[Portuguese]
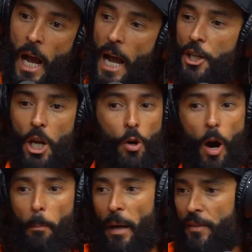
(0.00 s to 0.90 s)
Aí
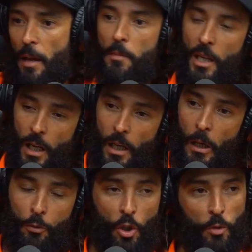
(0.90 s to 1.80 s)
chegou a pandemia,
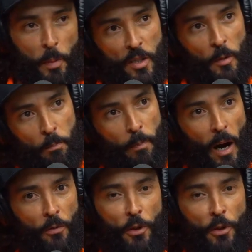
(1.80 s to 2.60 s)
o nosso principal